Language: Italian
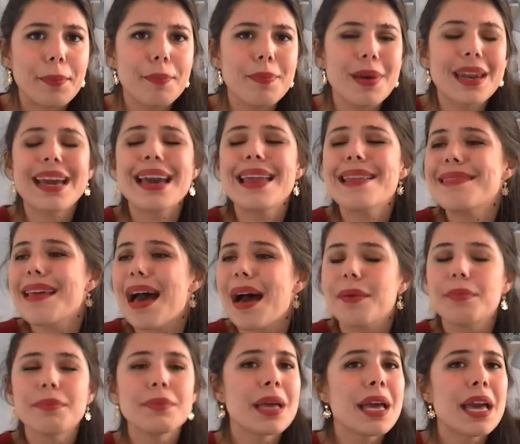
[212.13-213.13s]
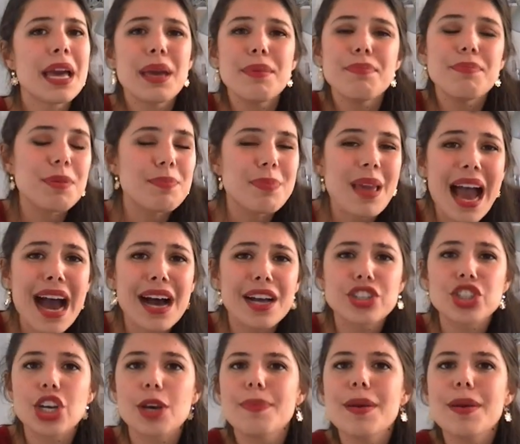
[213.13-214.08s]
Per carità, mi piace,